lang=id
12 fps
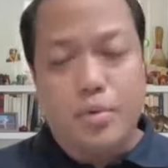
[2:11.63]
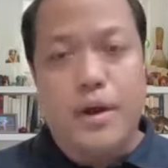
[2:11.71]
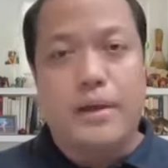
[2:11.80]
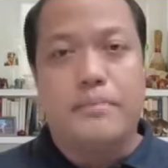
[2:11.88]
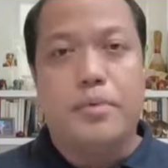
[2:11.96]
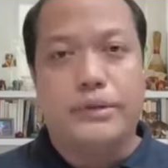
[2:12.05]

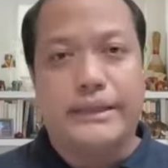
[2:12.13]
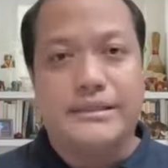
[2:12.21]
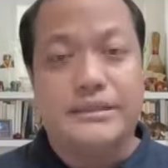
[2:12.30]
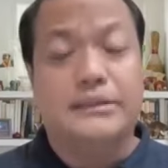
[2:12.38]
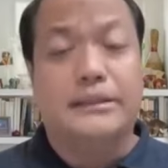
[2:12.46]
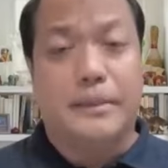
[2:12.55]
ruang
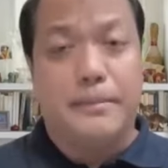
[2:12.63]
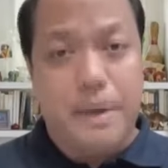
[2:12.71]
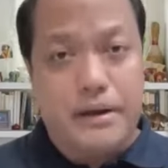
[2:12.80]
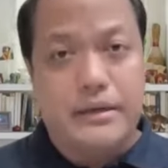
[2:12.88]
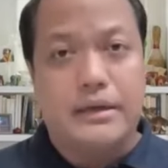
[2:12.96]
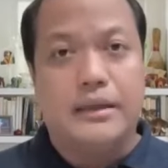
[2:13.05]
potensi
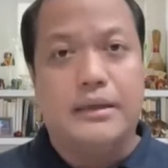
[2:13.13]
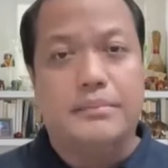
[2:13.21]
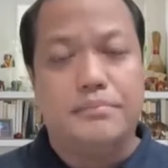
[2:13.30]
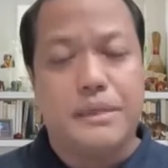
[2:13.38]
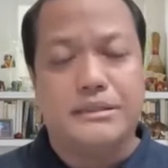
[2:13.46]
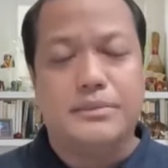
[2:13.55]
tembak dari
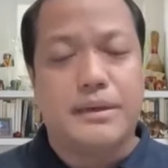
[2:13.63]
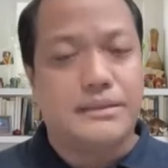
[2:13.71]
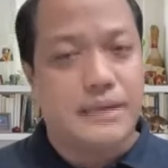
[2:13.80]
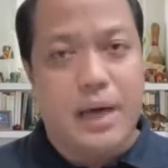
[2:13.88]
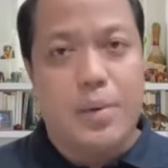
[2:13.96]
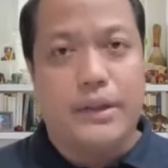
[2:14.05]

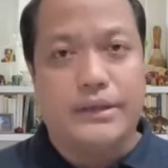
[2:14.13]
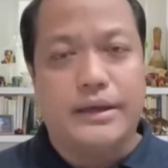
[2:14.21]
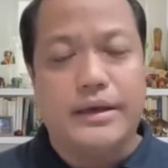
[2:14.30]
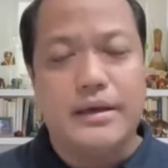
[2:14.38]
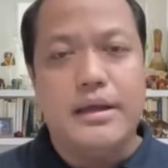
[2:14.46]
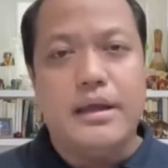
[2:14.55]
masing-masing lawannya